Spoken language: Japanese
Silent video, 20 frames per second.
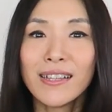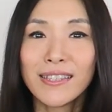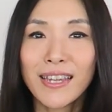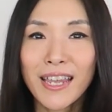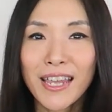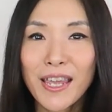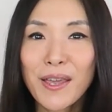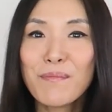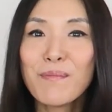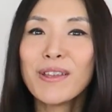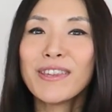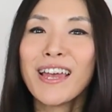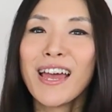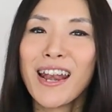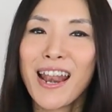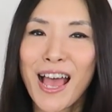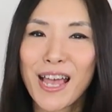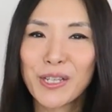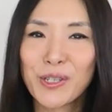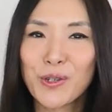ぜひま
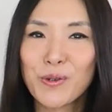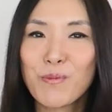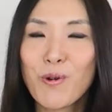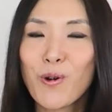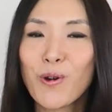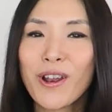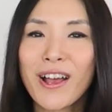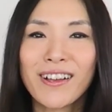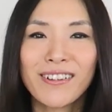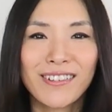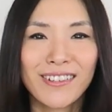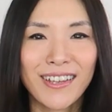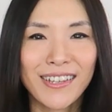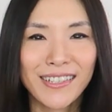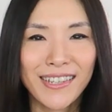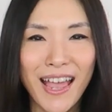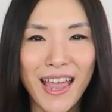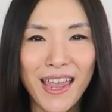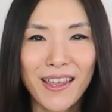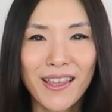た来週もご覧く
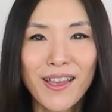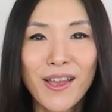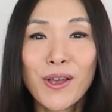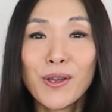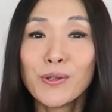ださい。